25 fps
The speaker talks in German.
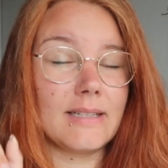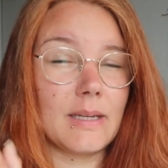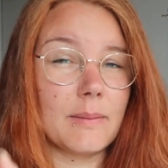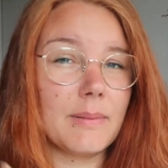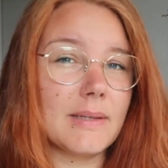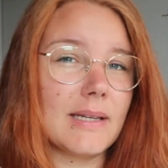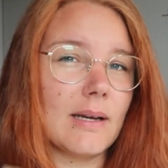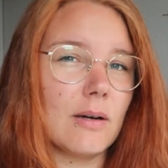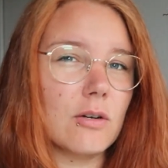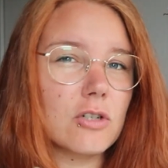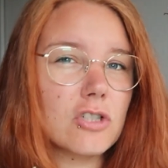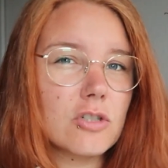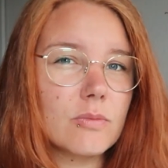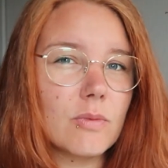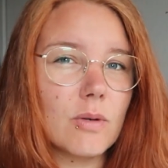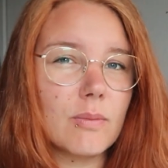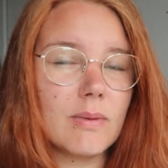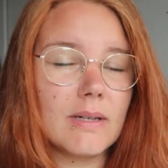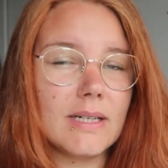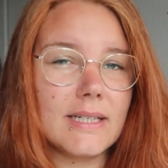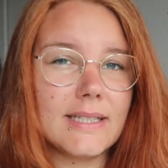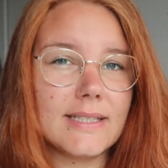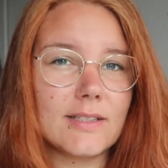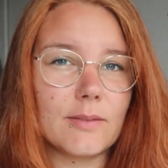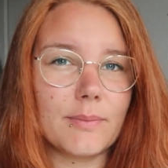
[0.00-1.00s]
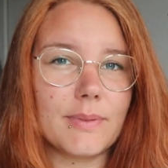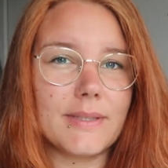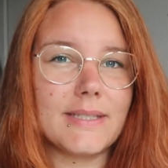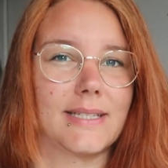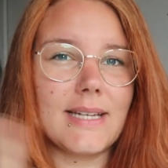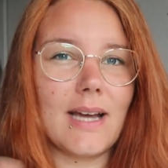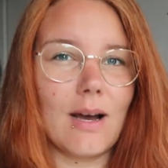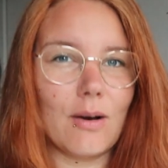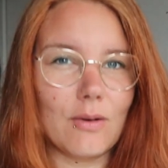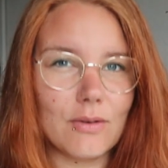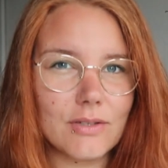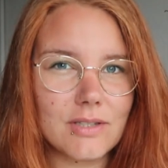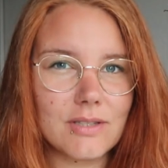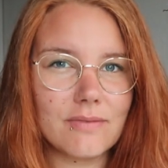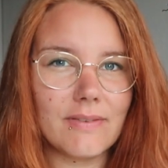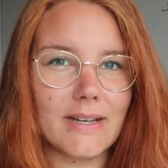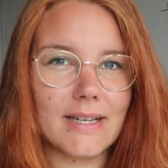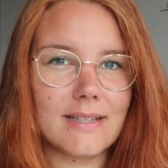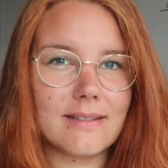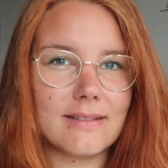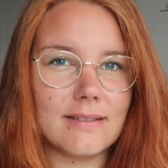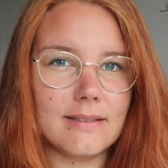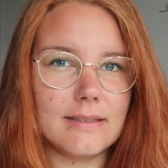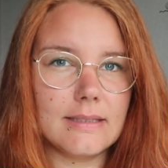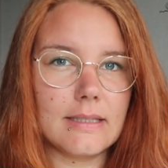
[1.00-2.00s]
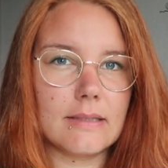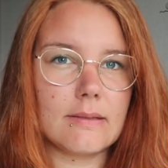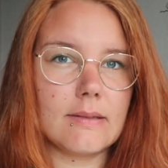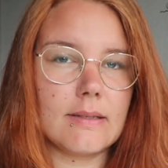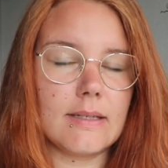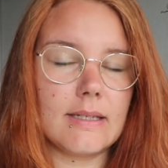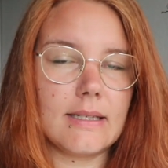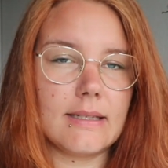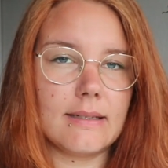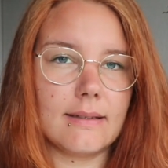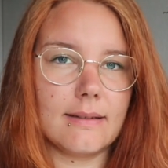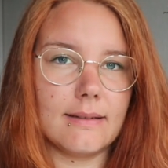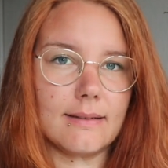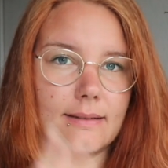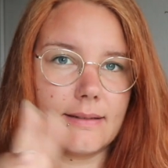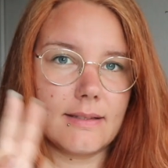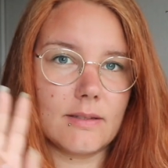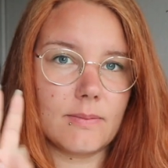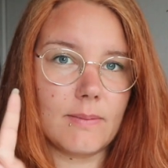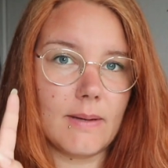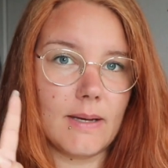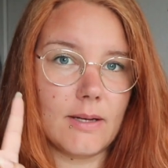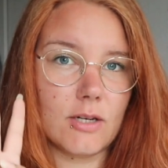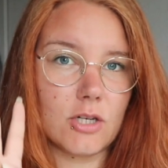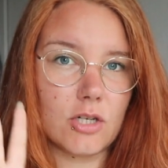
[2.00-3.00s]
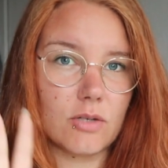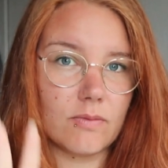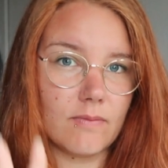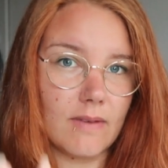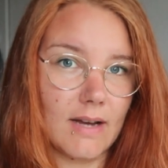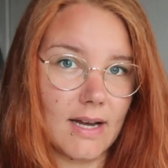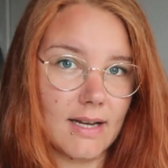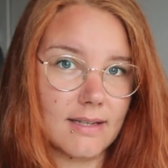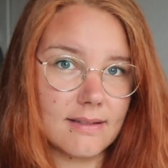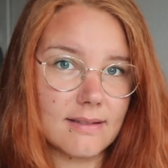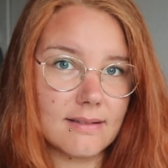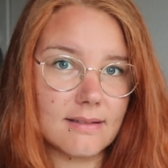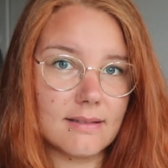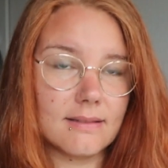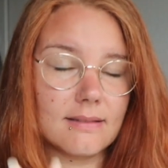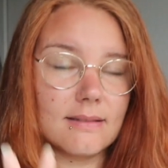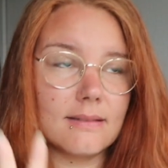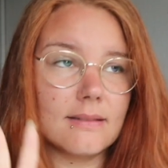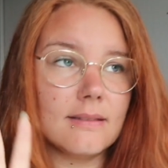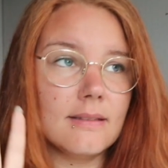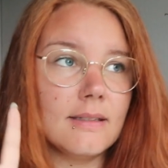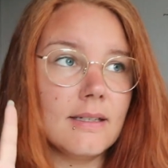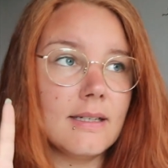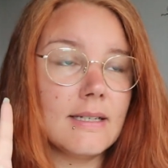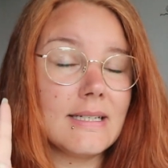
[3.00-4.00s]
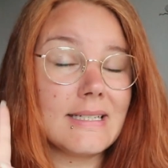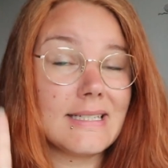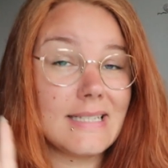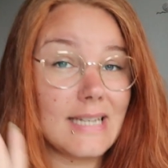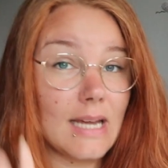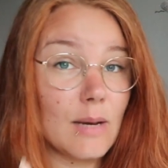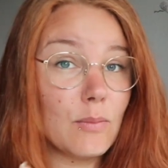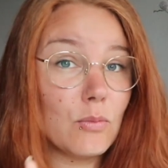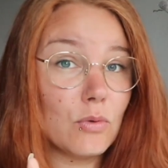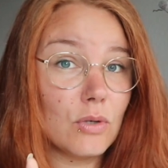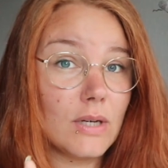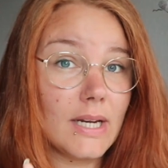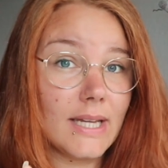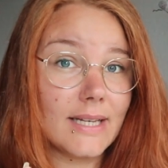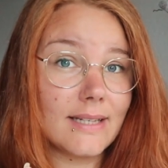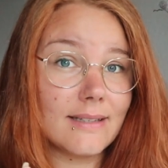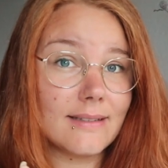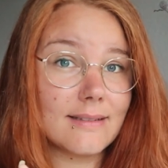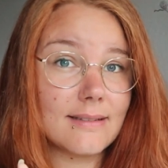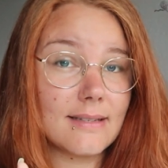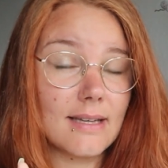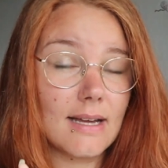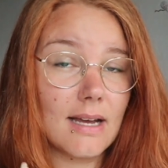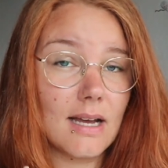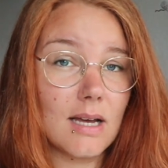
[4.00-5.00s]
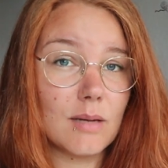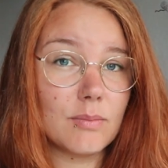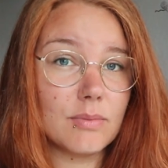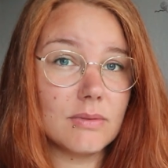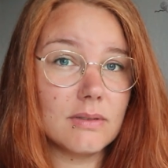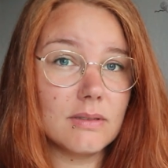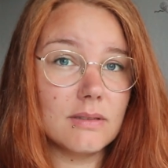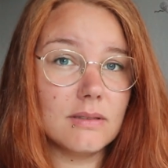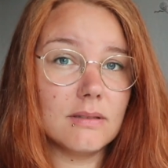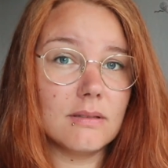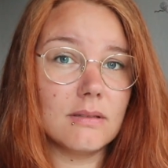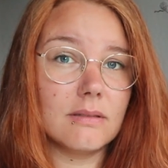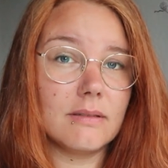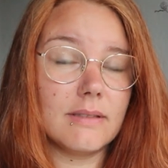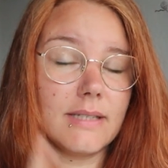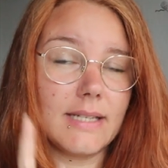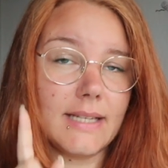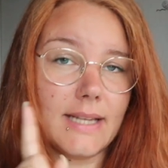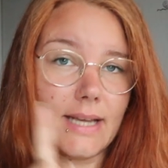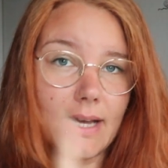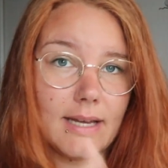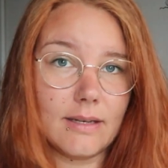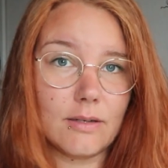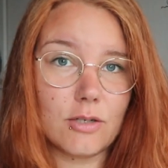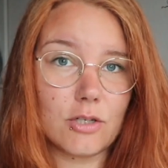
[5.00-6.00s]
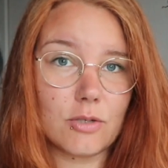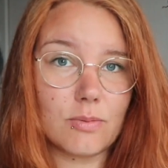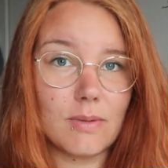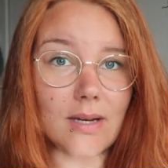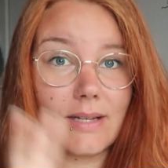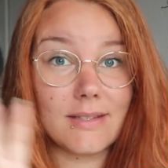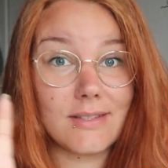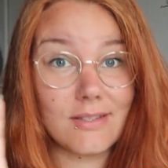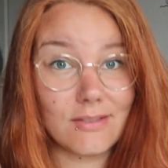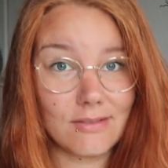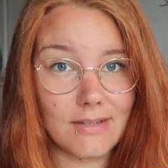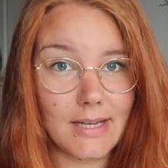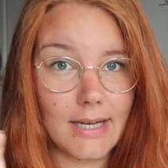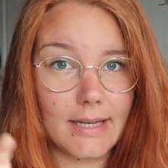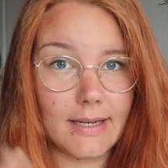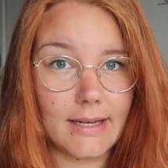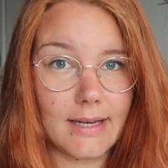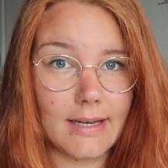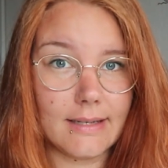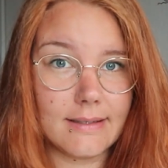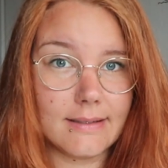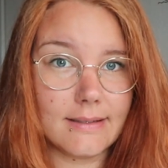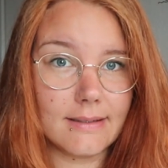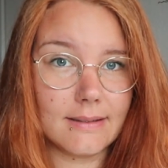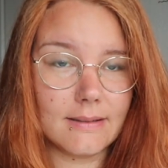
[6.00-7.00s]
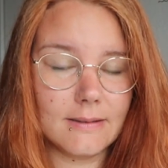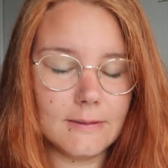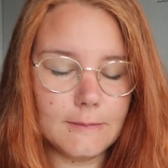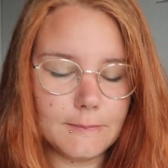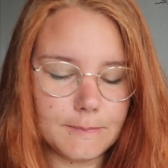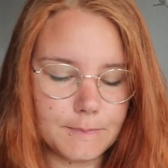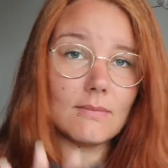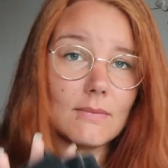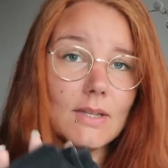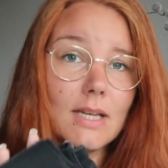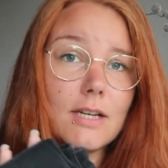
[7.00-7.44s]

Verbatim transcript: Da habe ich auch schon mal überlegt, ob ich die auswechsel, dass ich äh, zwei schwarze Thermo-Leggings habe und nicht eine schwarze und eine andere.